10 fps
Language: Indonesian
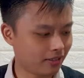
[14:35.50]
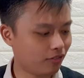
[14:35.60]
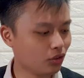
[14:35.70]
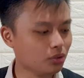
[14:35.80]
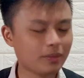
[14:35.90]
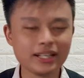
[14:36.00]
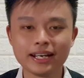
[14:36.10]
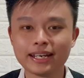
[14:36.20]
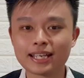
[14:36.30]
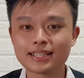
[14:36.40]
volume
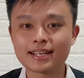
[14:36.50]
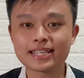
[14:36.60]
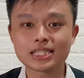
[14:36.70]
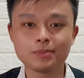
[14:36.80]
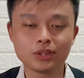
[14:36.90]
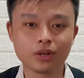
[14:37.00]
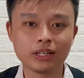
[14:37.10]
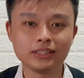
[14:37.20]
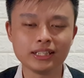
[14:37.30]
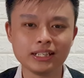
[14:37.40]
dari SRS
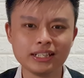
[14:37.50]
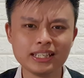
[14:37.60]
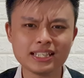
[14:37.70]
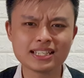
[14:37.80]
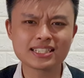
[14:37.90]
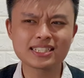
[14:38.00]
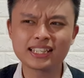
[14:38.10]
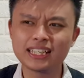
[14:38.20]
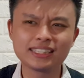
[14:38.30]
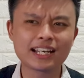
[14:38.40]
XB23 ini
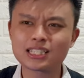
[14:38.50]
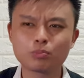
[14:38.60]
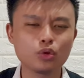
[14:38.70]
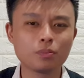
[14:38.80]
sekitar 10%